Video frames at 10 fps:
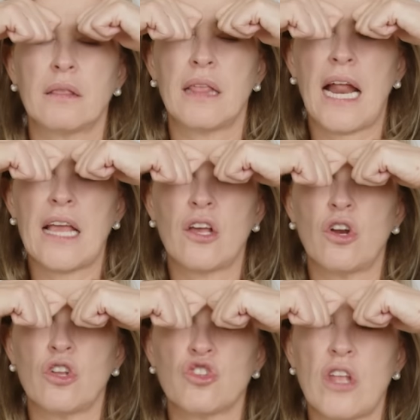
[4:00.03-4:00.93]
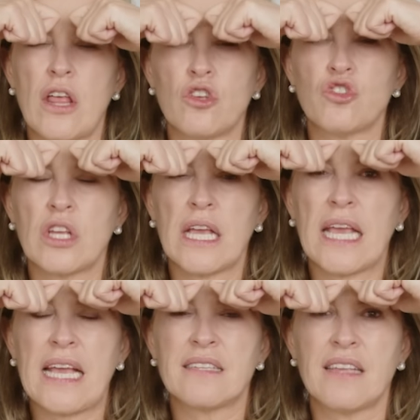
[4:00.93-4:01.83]
Traigo los dedos
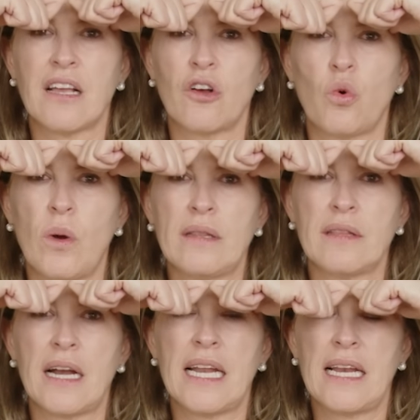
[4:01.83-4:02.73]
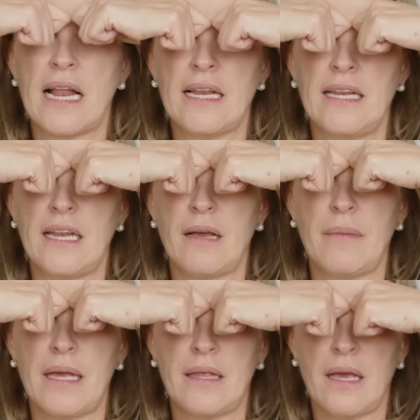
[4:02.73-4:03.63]
que se encuentran en la línea
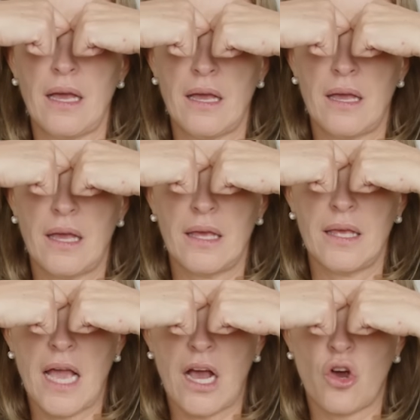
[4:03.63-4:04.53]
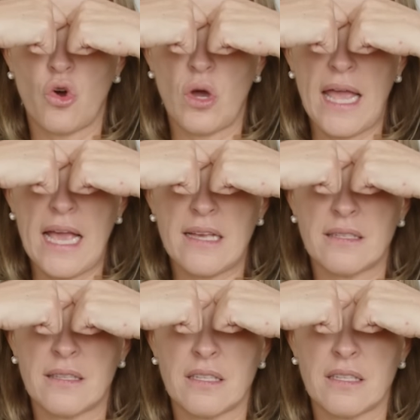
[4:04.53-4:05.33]
media y hago este